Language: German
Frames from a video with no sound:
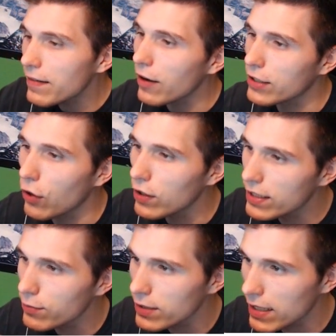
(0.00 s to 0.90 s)
Ach toll,
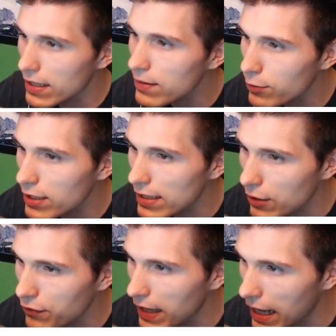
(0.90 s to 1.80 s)
jetzt muss ich das, jetzt muss ich das
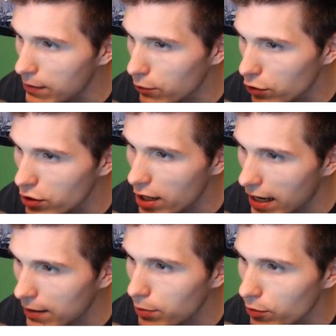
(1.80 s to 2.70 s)
auf die altmodische
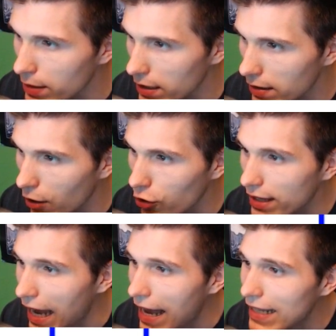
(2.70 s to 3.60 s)
Art probieren. Und,
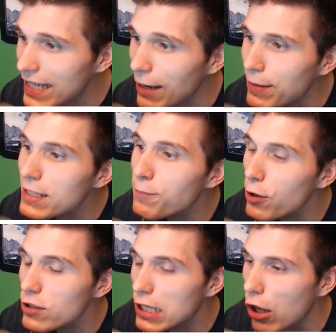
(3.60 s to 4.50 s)
ah, ich habe diesen
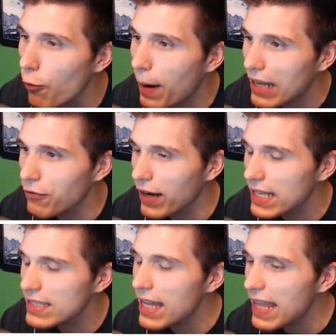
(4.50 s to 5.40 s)
blöden Slowpart
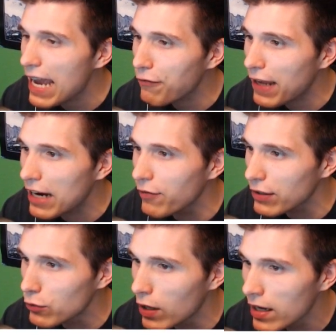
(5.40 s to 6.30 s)
vergessen. Der nervt einfach
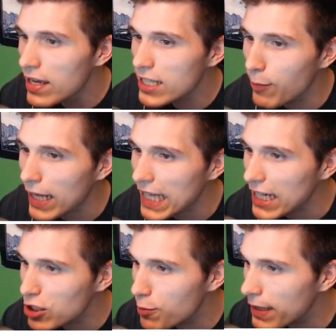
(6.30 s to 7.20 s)
nur. Es macht
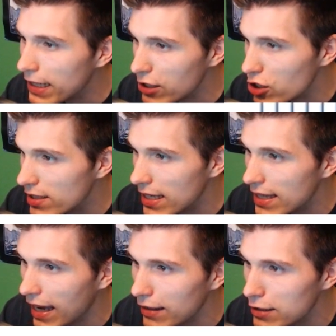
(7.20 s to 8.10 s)
keinen spielerischen
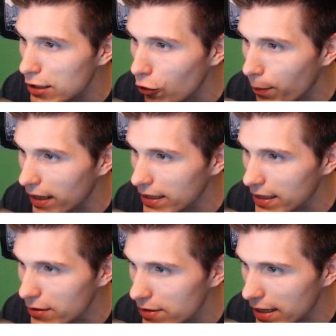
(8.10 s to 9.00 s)
Sinn, da einen Slowpart
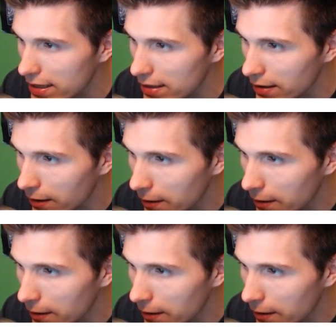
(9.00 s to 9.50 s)
hinzusetzen.